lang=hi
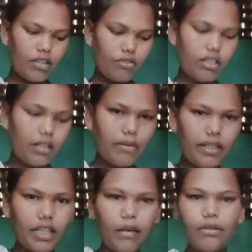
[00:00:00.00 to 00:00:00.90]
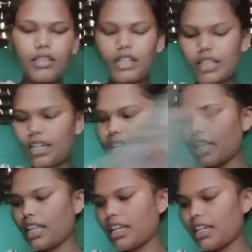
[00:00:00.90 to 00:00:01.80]
रो नहीं बेटा अभी तेते
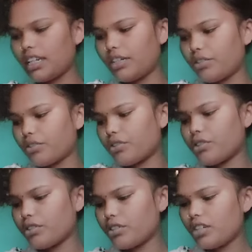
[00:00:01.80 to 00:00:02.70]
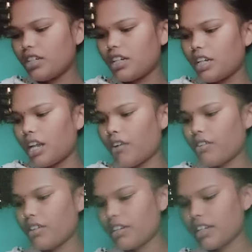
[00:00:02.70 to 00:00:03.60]
लगा देंगे लड्डू को
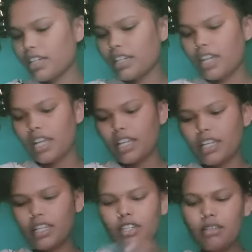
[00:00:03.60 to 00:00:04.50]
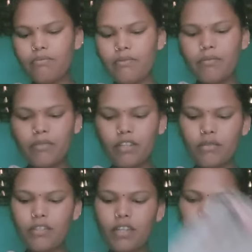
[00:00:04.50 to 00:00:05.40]
नाव ना करना है मम्मा
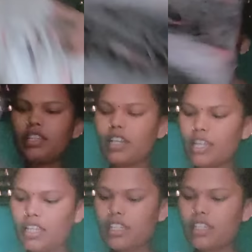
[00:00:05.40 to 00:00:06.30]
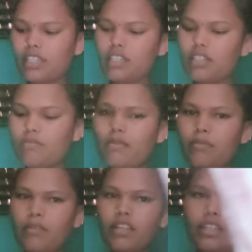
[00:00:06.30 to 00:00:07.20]
को भी नाव ना करना है मम्मा